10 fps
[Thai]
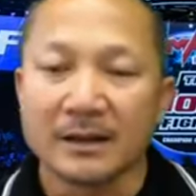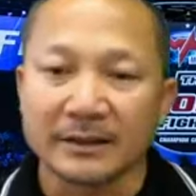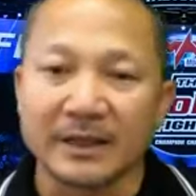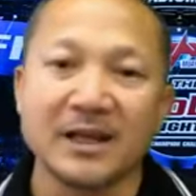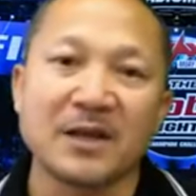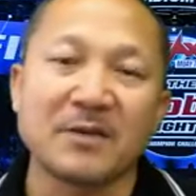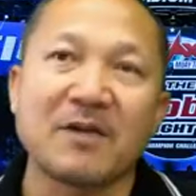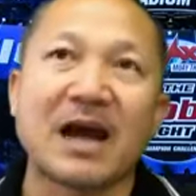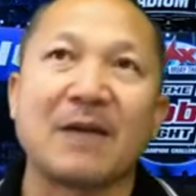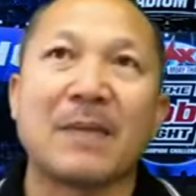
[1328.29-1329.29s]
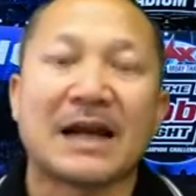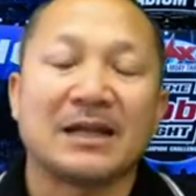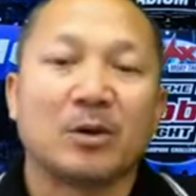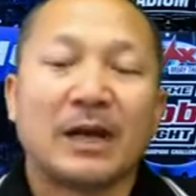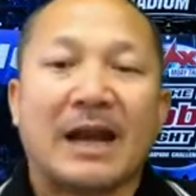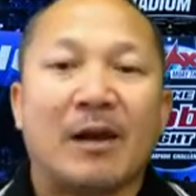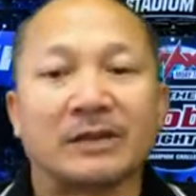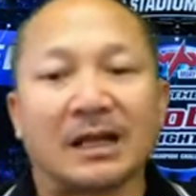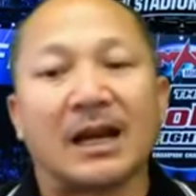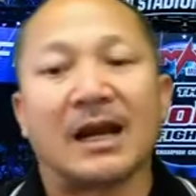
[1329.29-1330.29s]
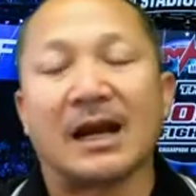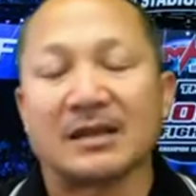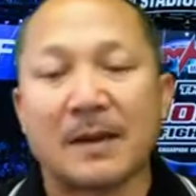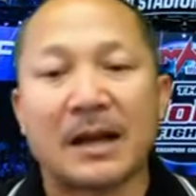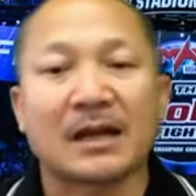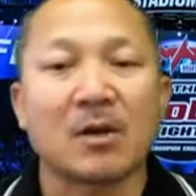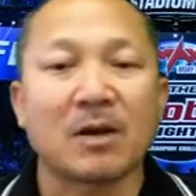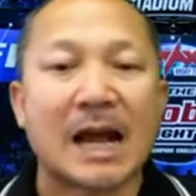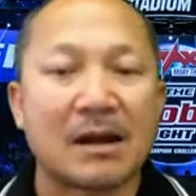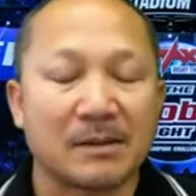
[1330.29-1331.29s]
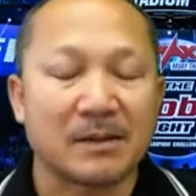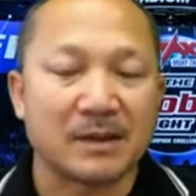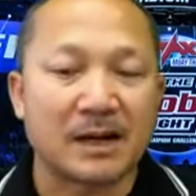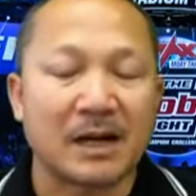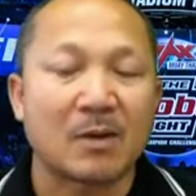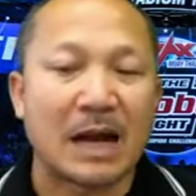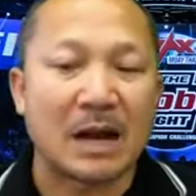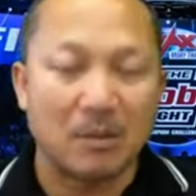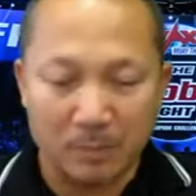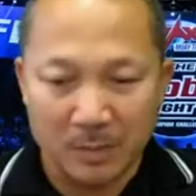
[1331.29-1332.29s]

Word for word: ที่ว่าบ้านอยู่แถวตลาดสะพาน 99ใช่ไหมสะพาน 99ผม